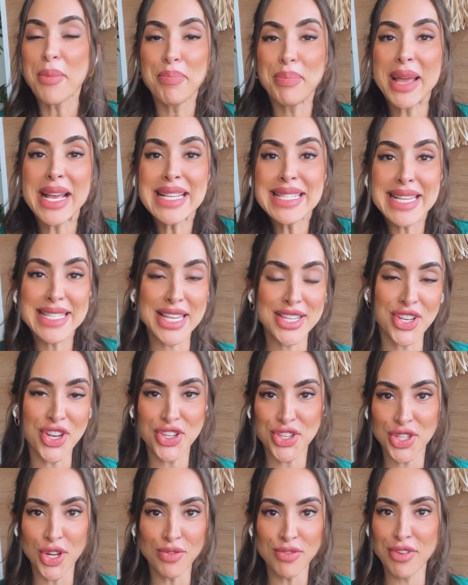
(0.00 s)
Pensa se a
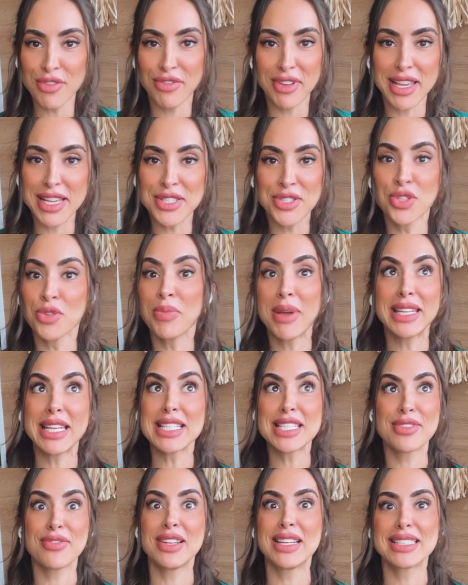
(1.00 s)
gente não vivesse no meio
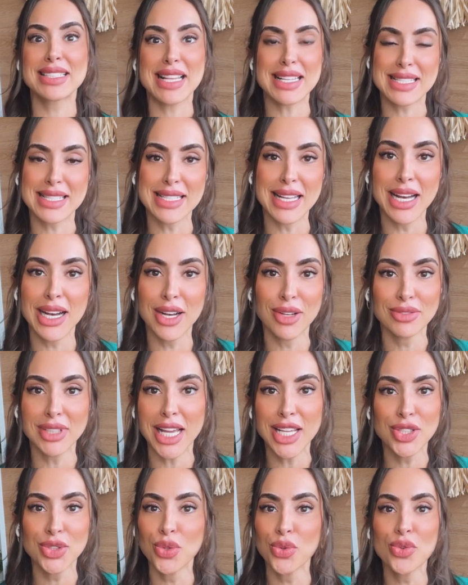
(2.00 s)
da civilização, da
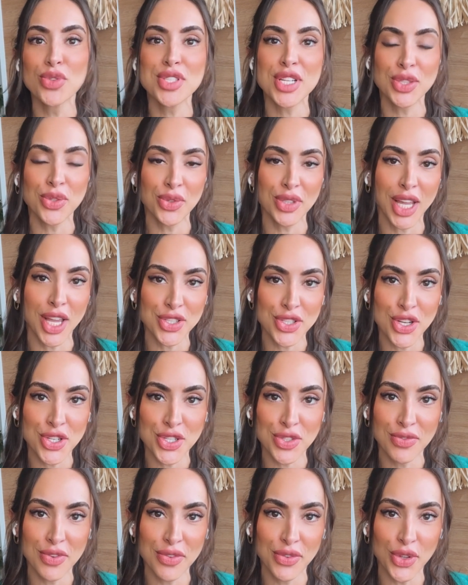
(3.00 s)
indústria, tudo que a
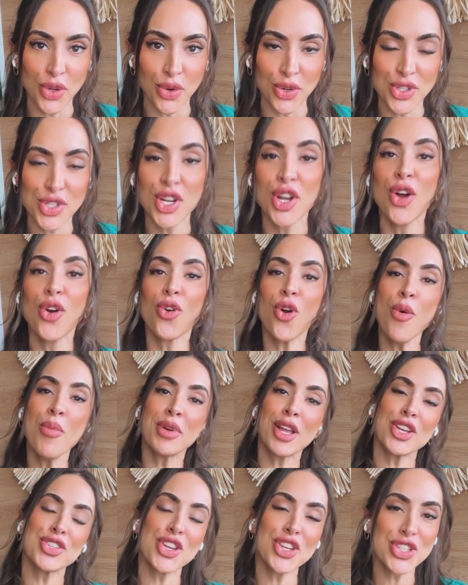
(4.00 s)
gente vive hoje. Como
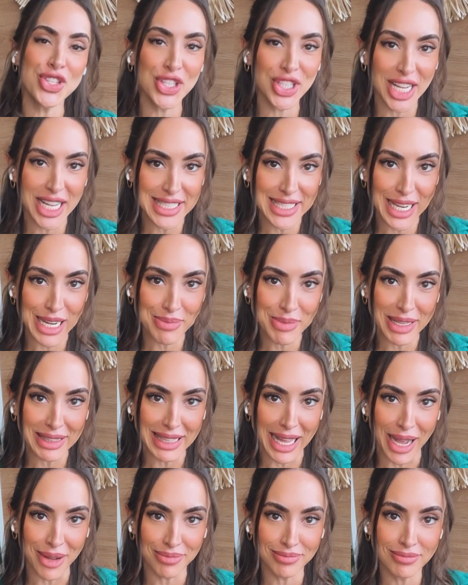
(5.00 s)
que a gente iria se
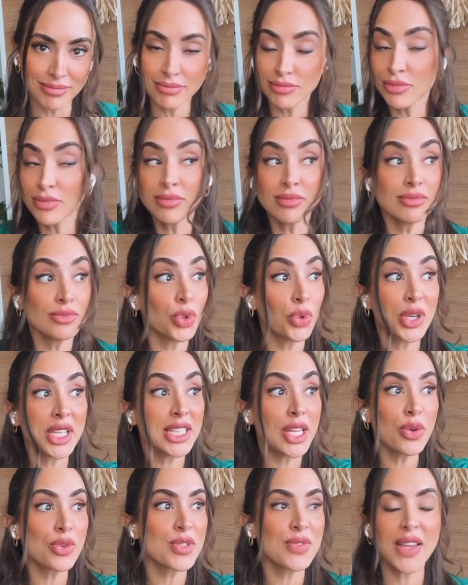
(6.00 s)
alimentar? O que
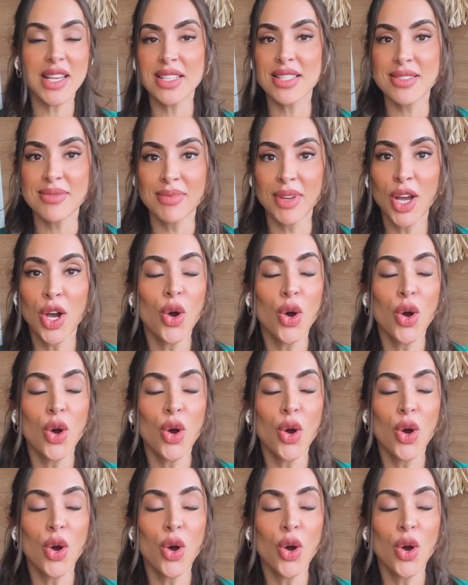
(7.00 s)
Deus fez.